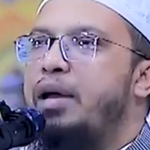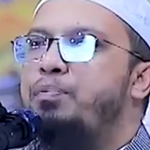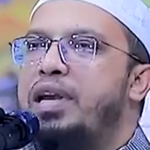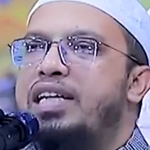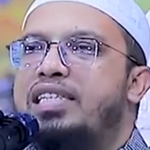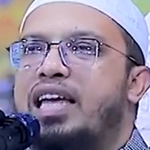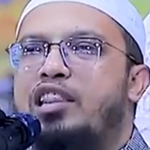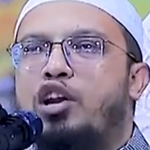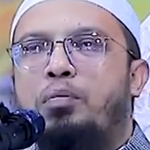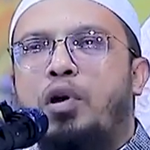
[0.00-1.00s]
ইবলিসকে
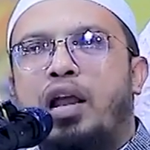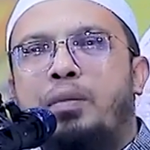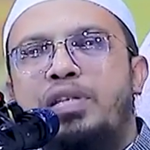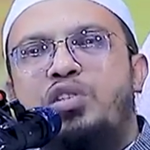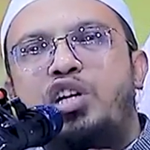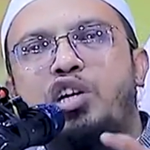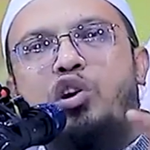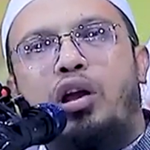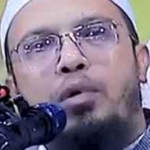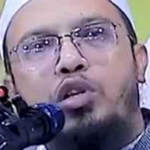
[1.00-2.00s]
আল্লাহ রব্বুল আলমিন
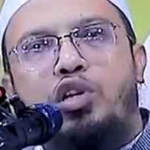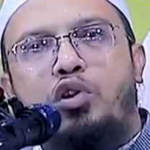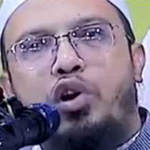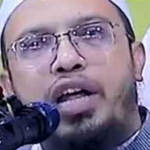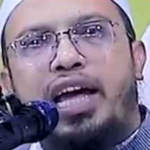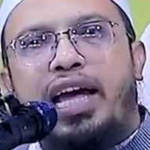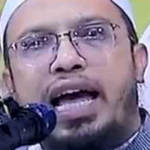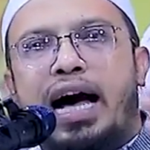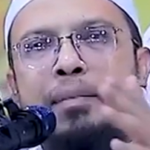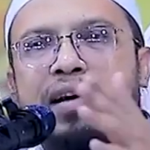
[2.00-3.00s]
শৃঙ্খলাবদ্ধ করে
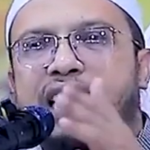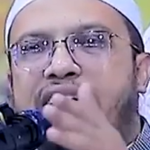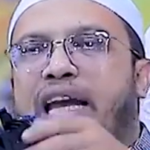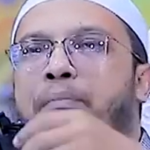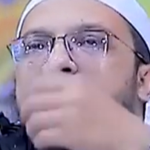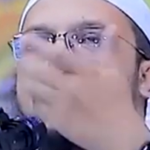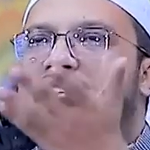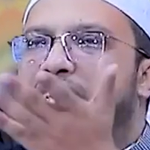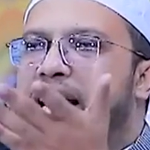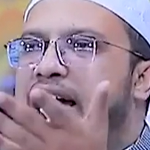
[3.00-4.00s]
আমাদেরকে
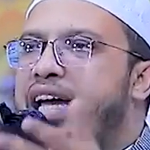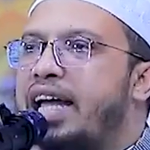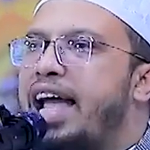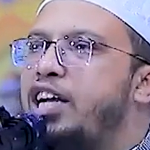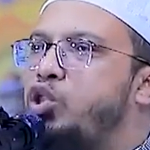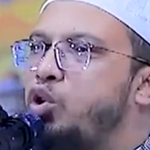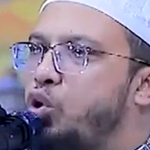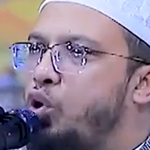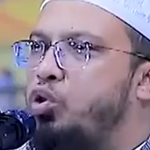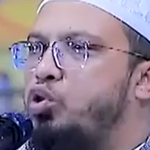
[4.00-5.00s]
বার্তা দেয় এই
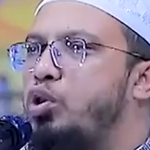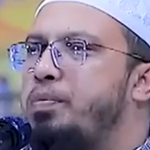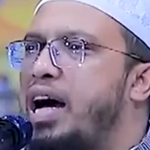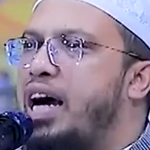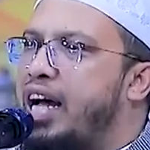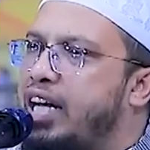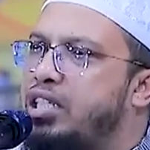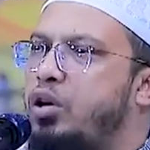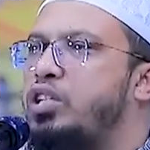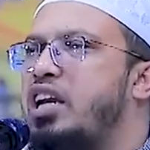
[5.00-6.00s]
সুযোগ তোমরা আগায়
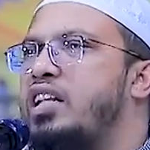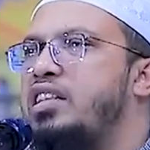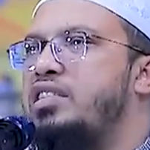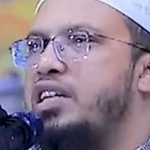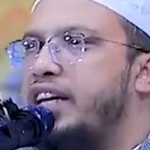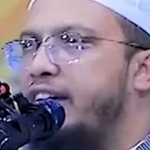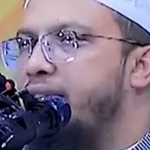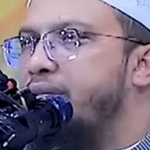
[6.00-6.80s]
যাও জান্নাতের দিকে